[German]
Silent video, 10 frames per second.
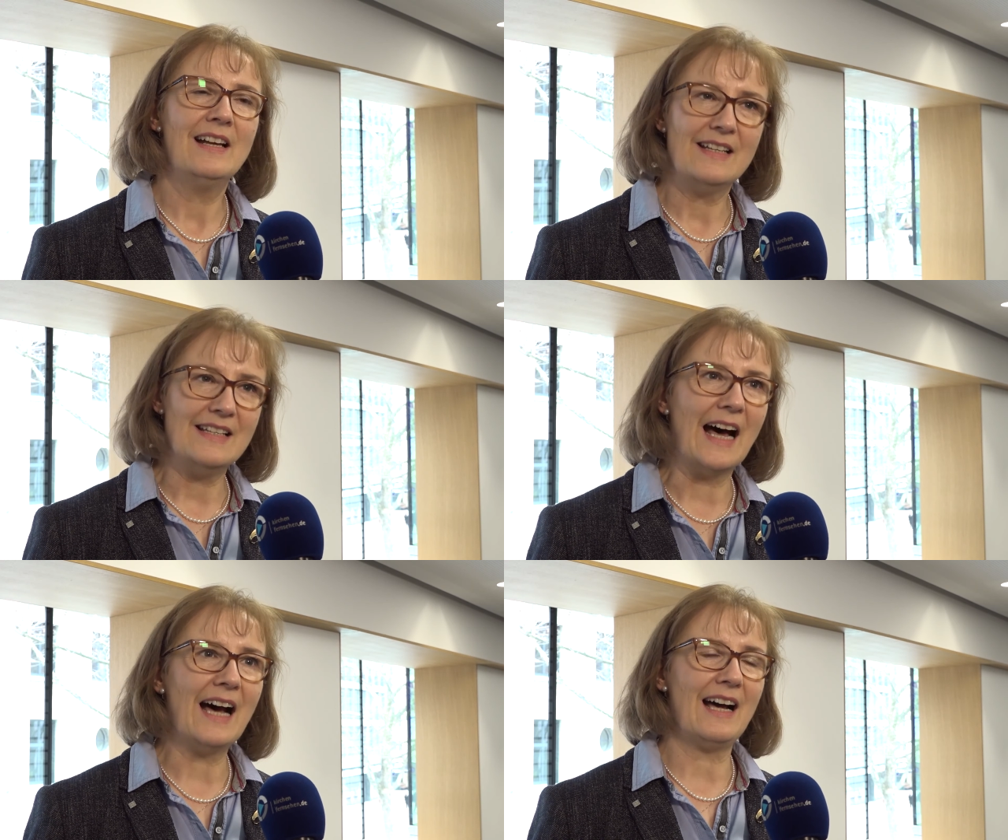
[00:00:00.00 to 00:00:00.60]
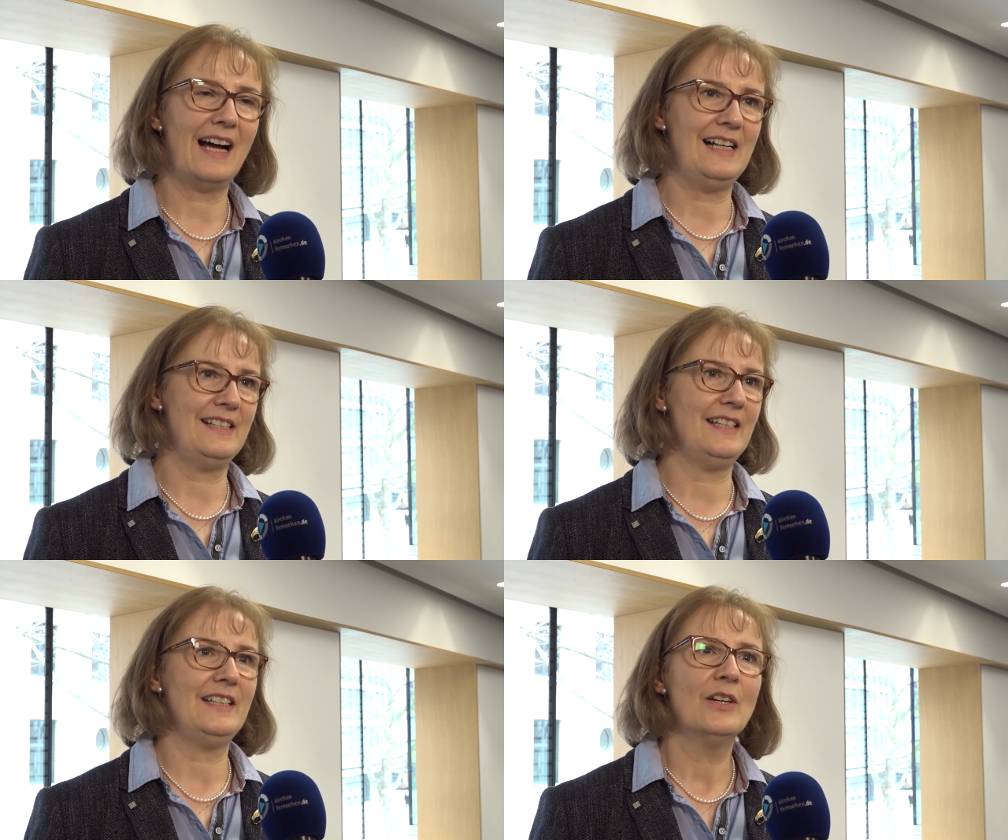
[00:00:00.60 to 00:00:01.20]

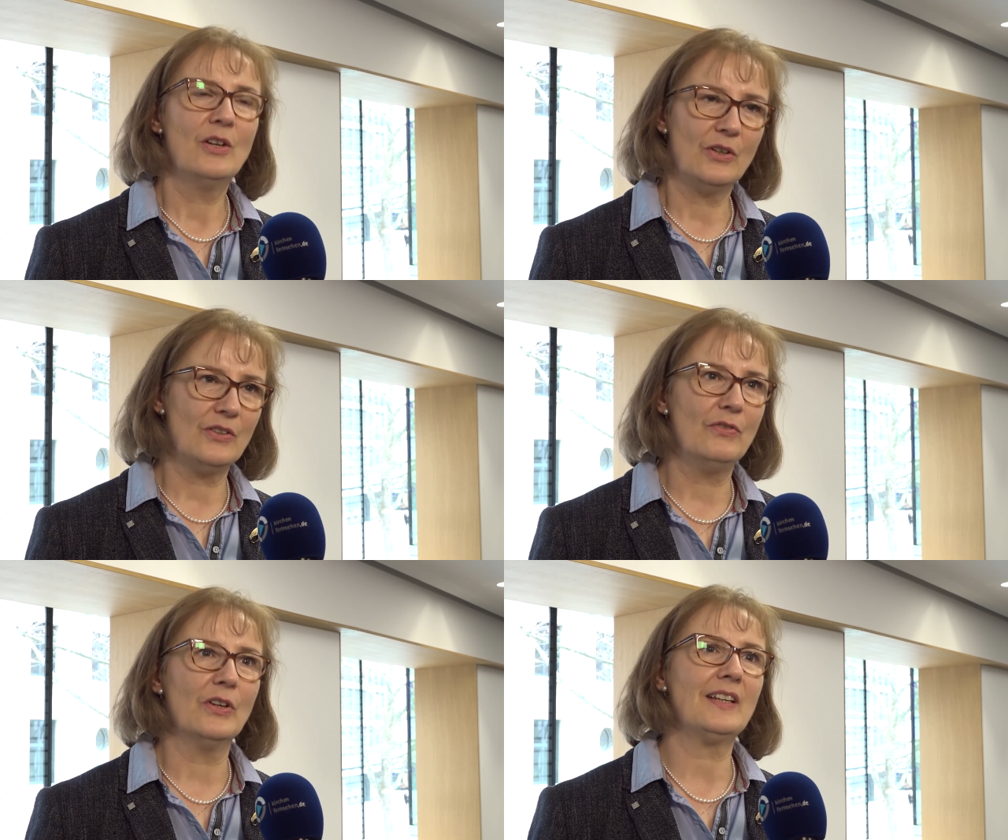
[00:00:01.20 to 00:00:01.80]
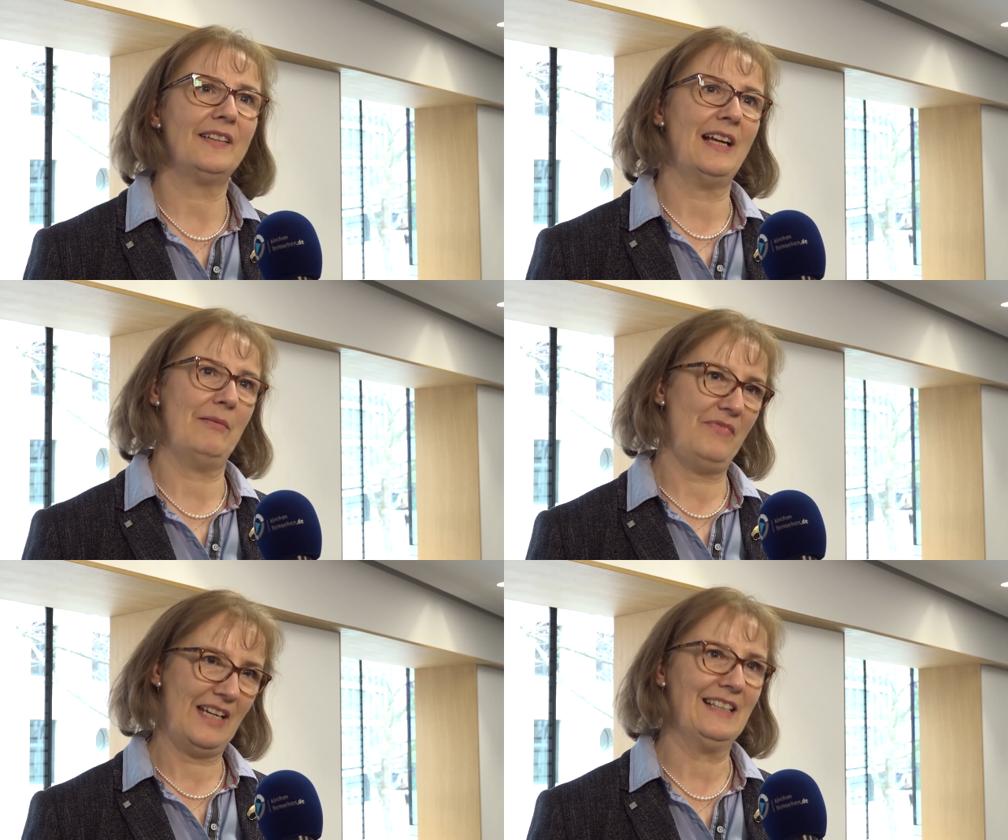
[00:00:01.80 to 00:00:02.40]
nachhaltig und
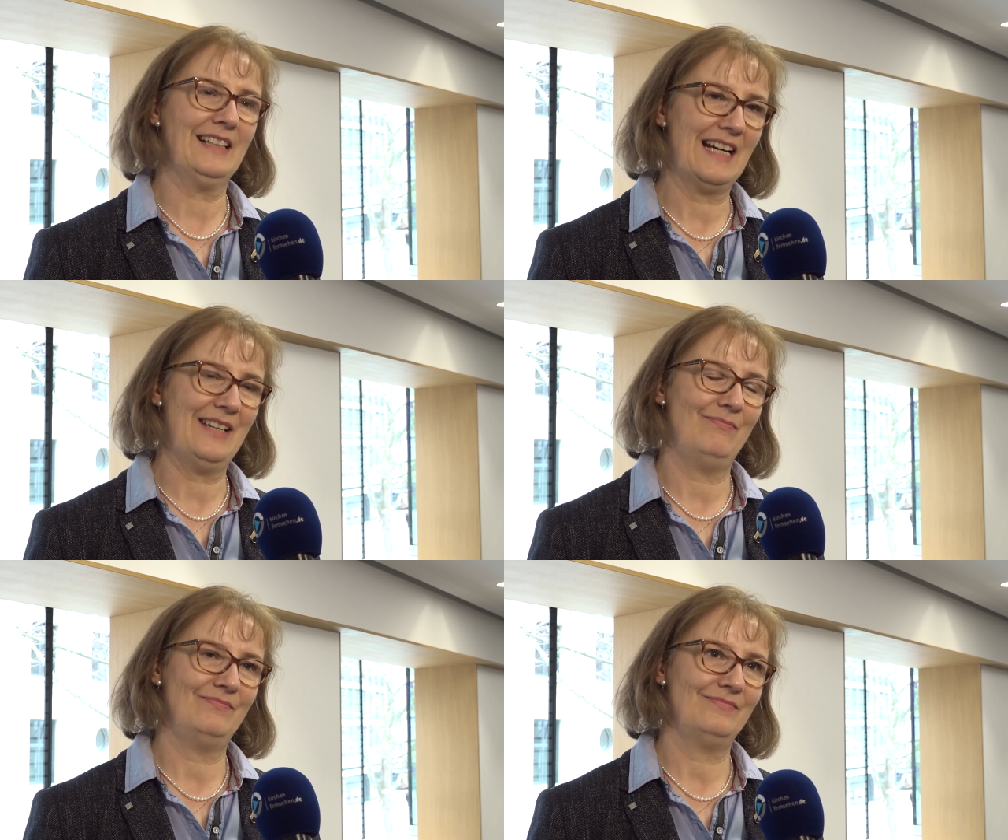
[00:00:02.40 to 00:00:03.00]
wirksam werden kann.